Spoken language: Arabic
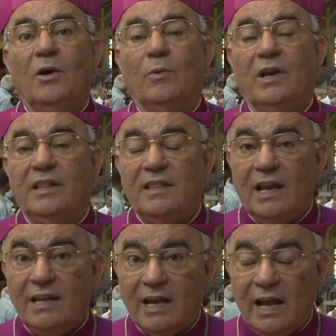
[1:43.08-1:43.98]

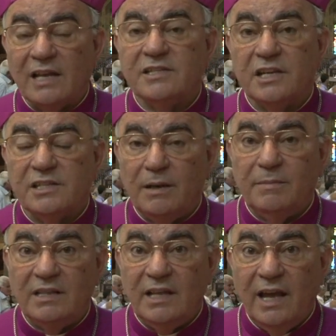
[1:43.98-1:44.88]
ولذلك أسس
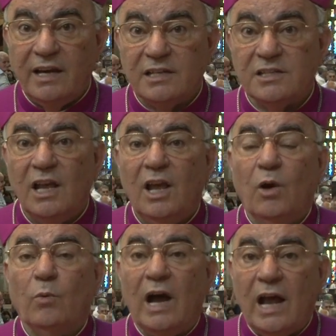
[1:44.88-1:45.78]
المدارس
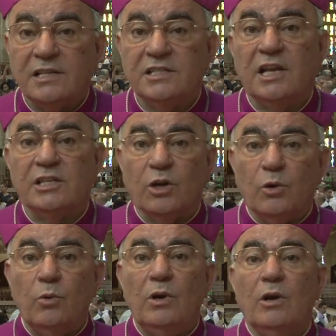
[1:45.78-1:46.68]
وأسس
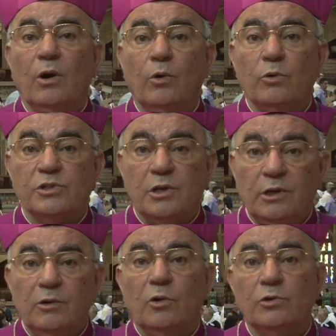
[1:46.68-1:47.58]
كل
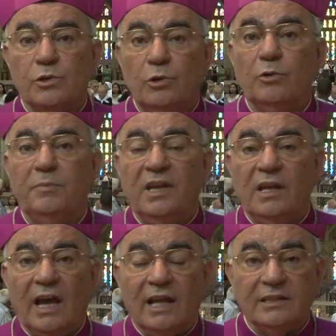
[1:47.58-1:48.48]

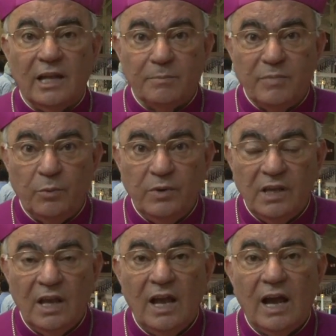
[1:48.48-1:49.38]
أسلوبه
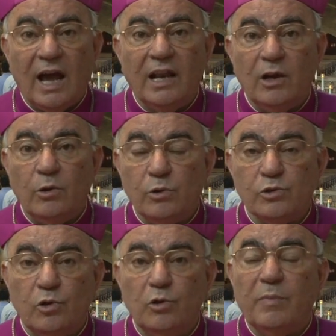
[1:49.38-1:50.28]
التربوي على
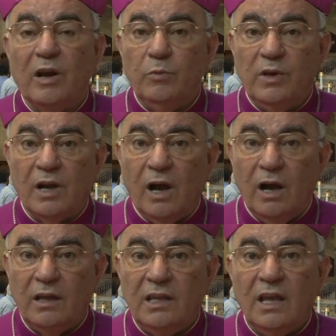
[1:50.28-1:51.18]
الأسلوب
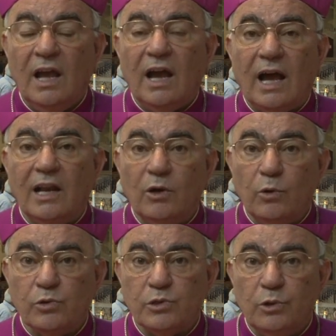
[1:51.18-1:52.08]
الوقائي على
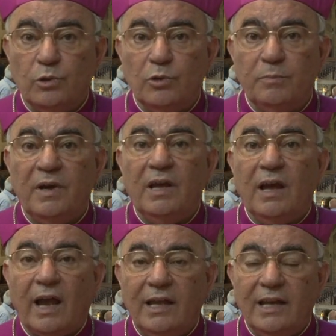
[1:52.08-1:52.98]
أسلوب
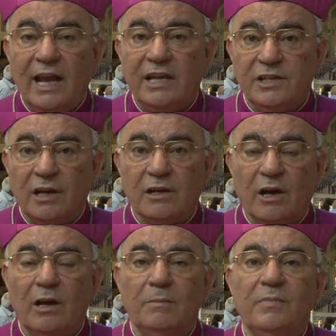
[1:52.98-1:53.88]
علاج
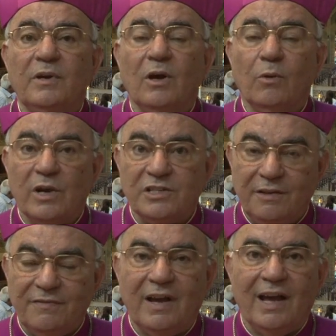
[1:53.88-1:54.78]
القلب
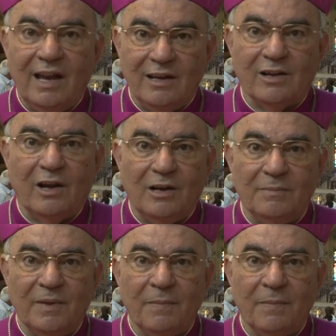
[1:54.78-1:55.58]
وشفاء القلب